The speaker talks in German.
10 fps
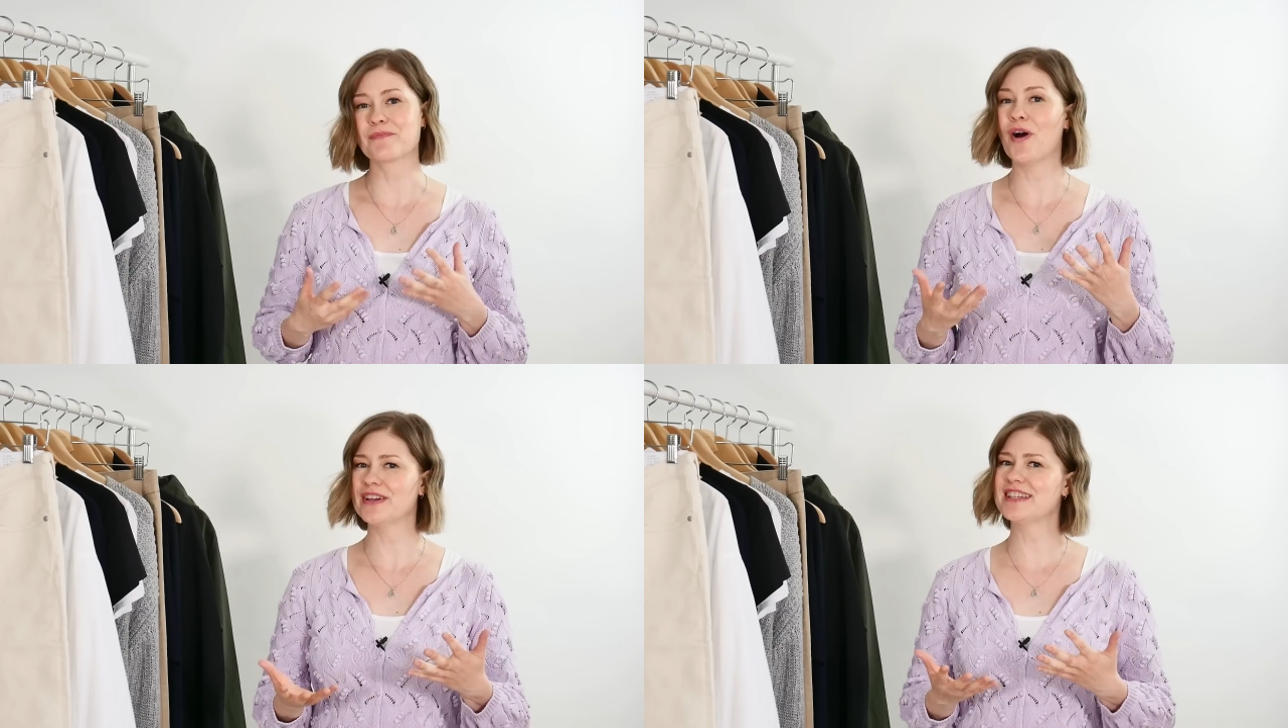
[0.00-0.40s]

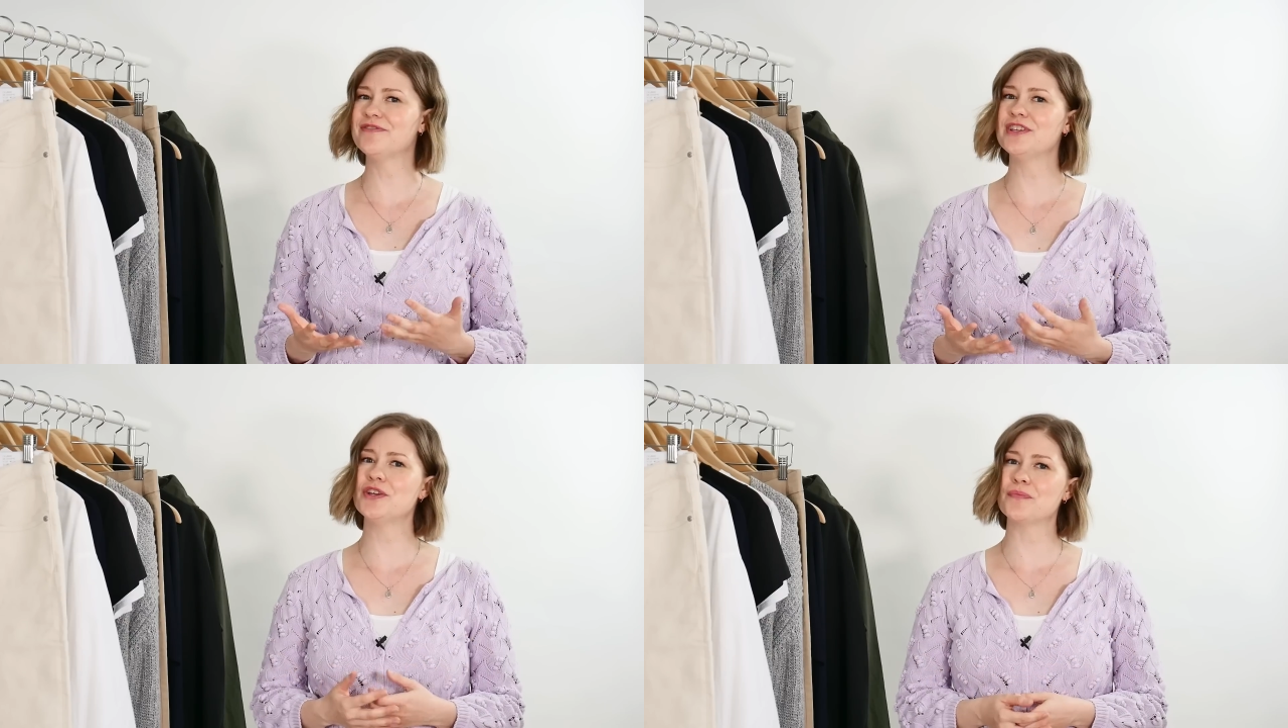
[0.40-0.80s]
Im heutigen
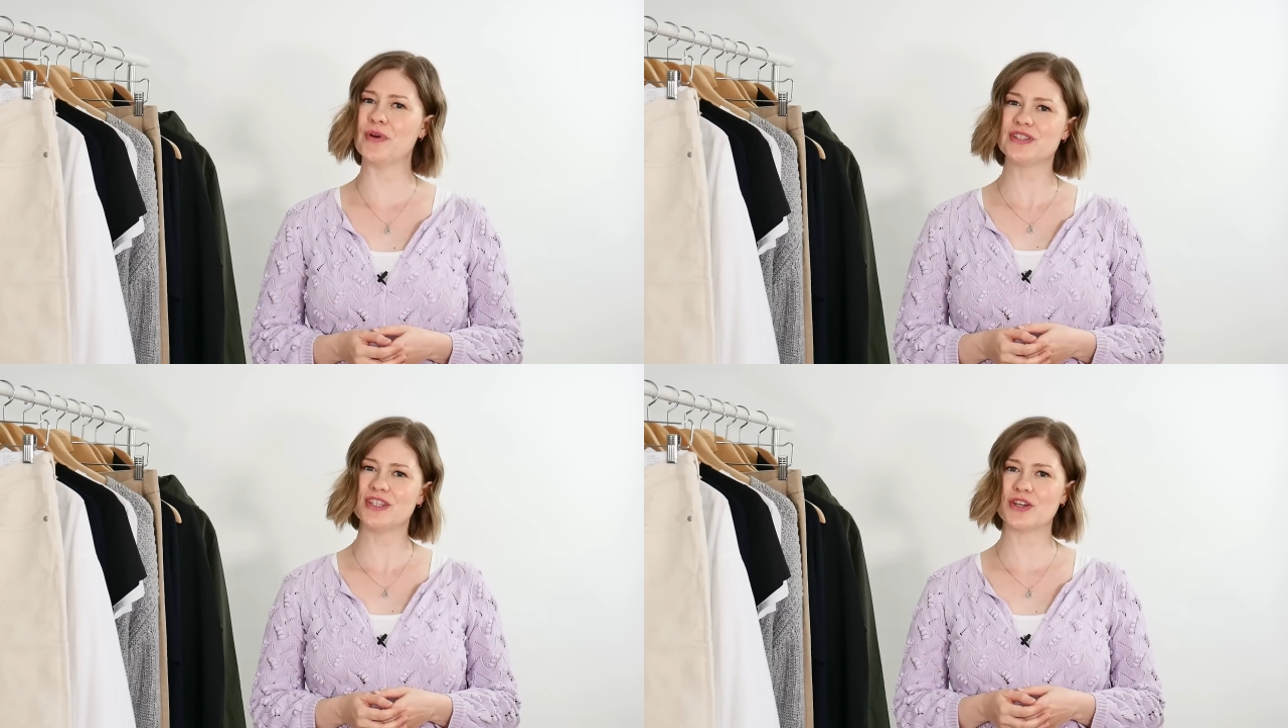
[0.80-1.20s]
Video
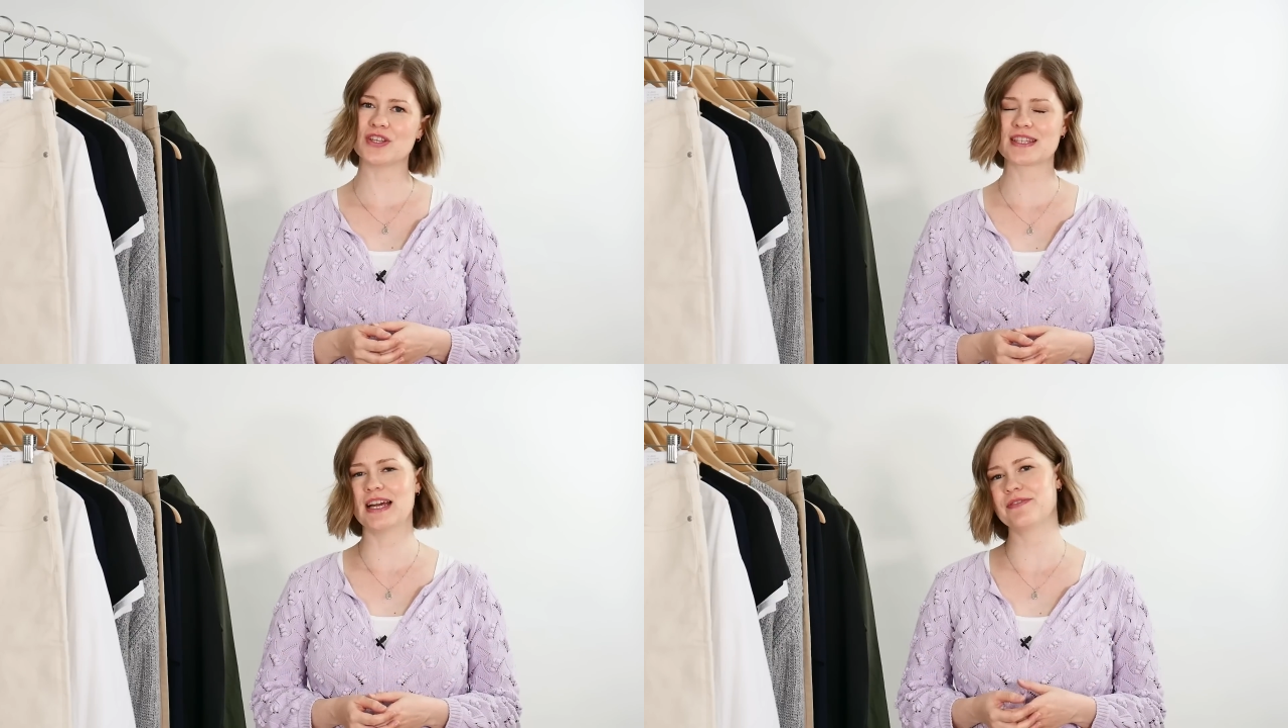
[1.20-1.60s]
möchte ich
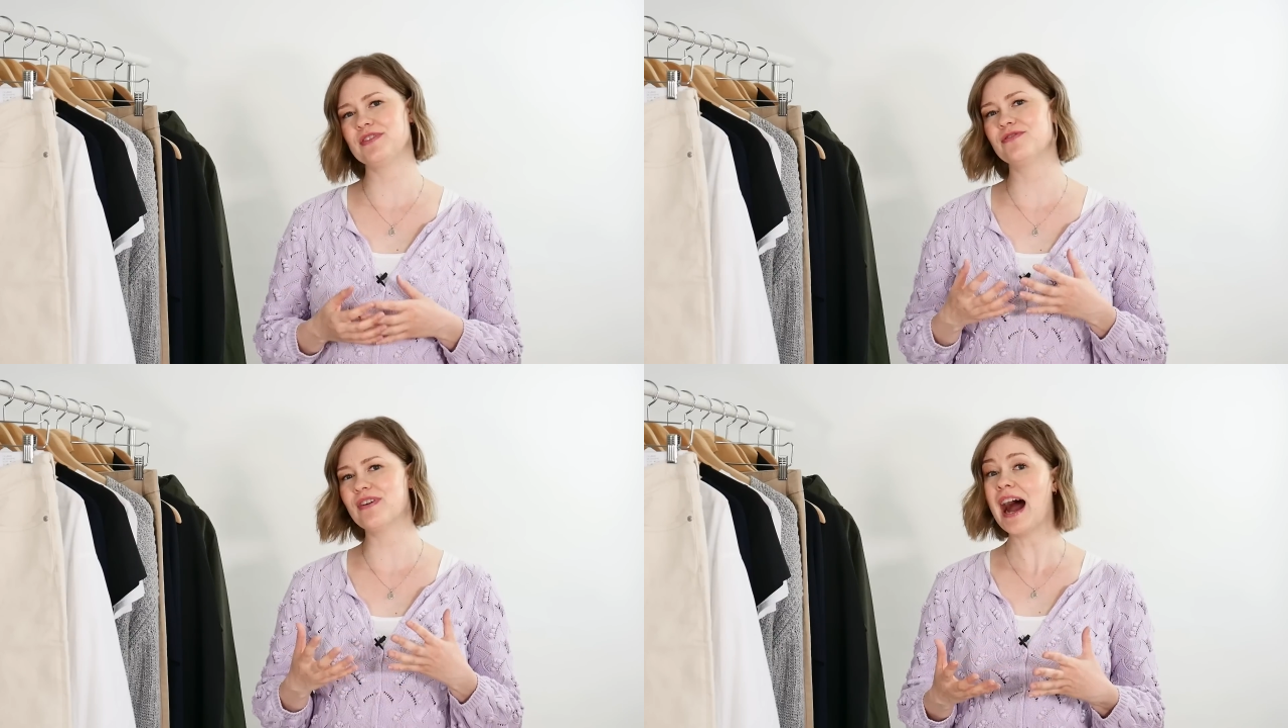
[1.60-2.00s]
euch zeigen,
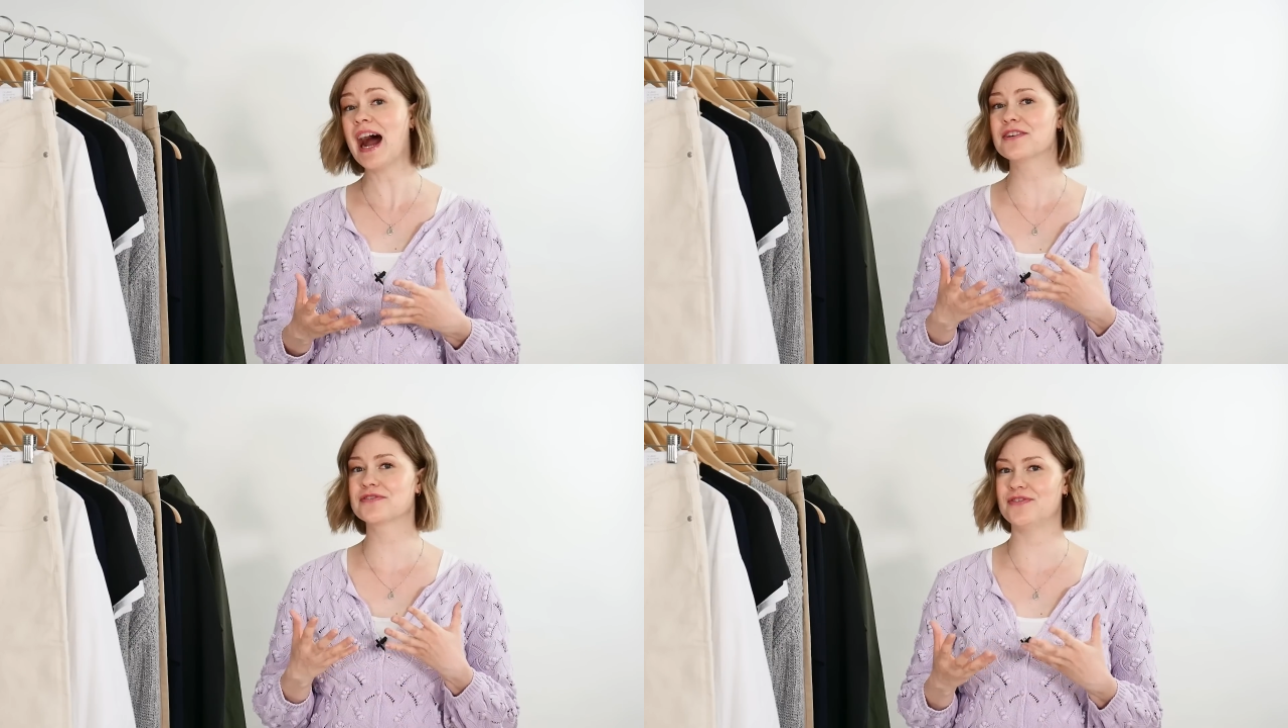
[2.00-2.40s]
wie
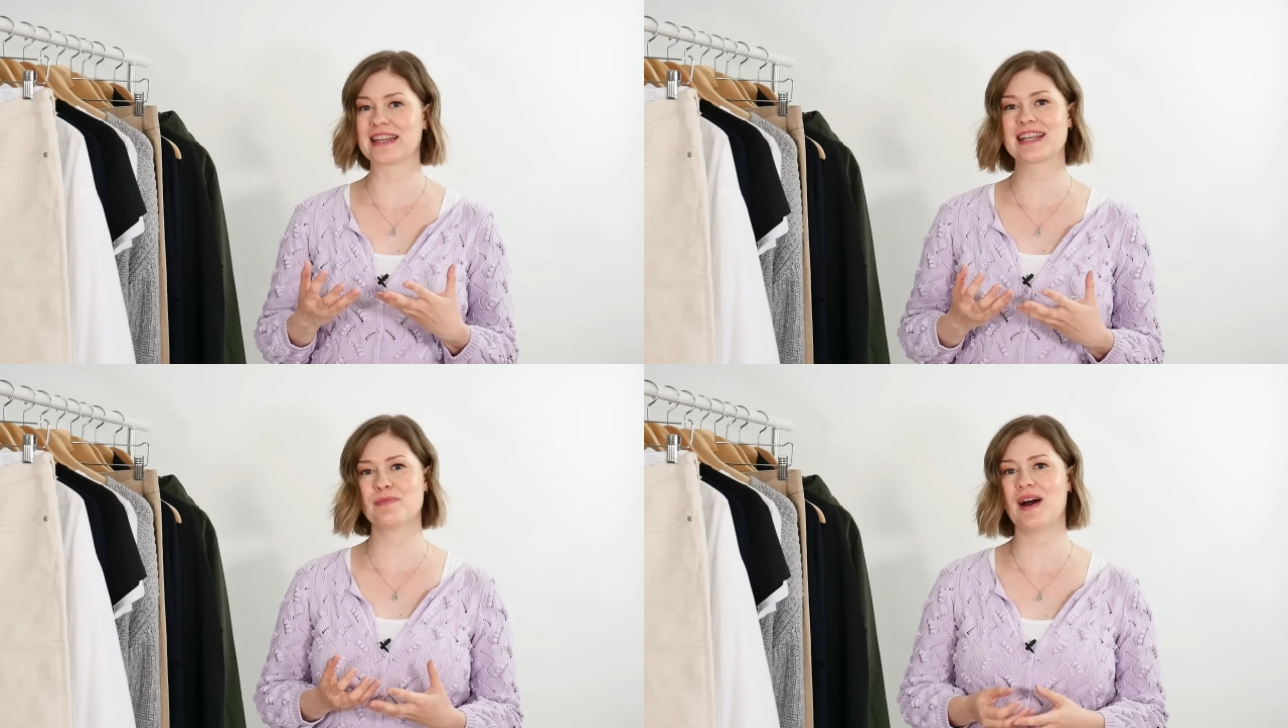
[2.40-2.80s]
wahrhaft
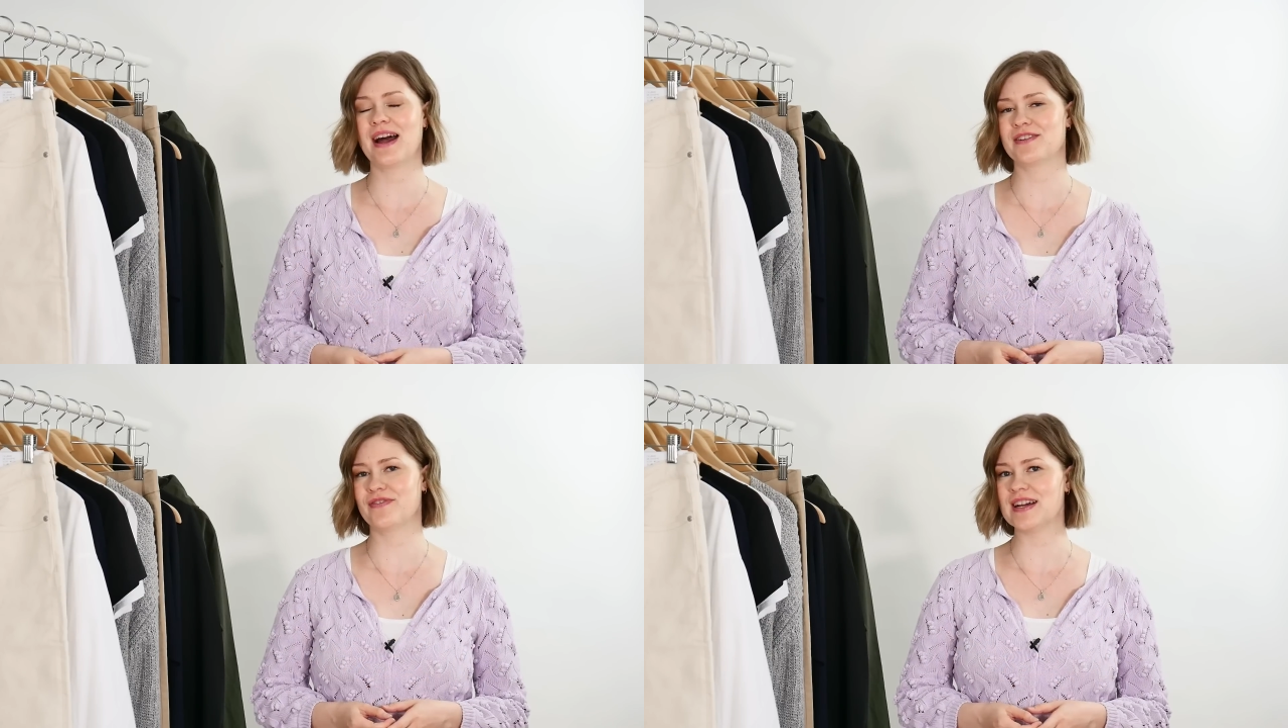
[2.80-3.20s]
wandelbar
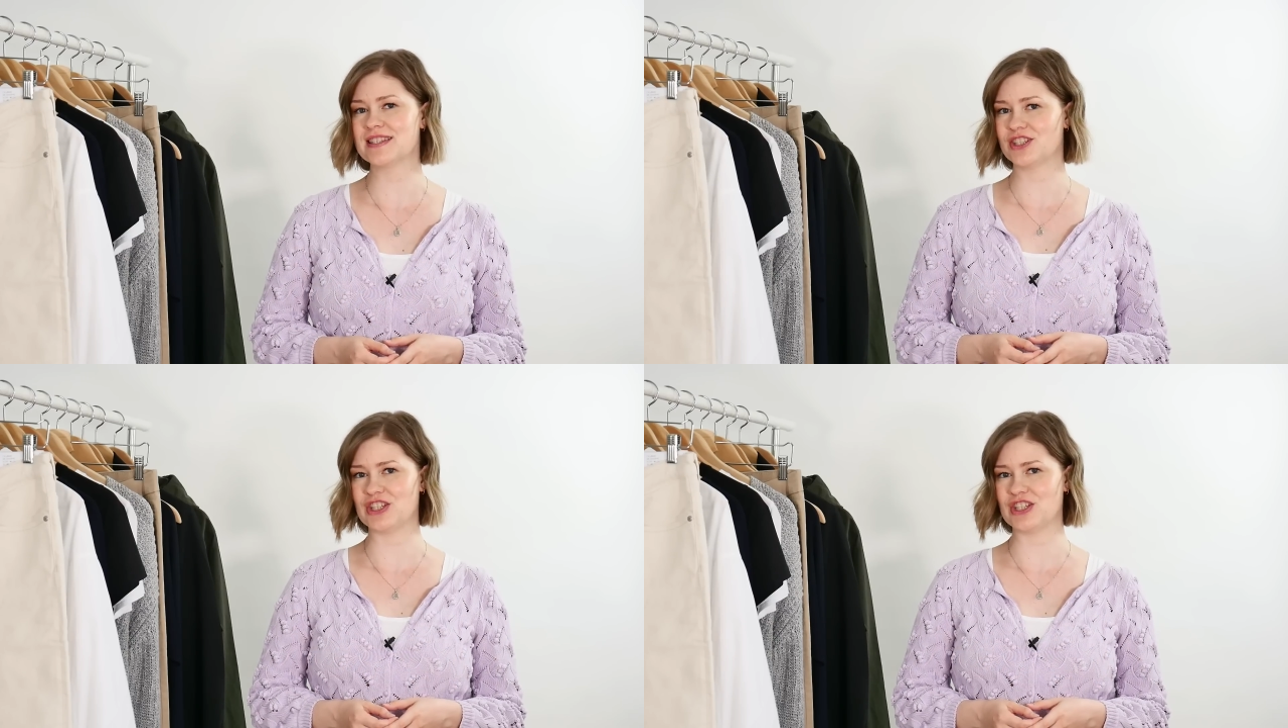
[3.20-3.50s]
eine weiße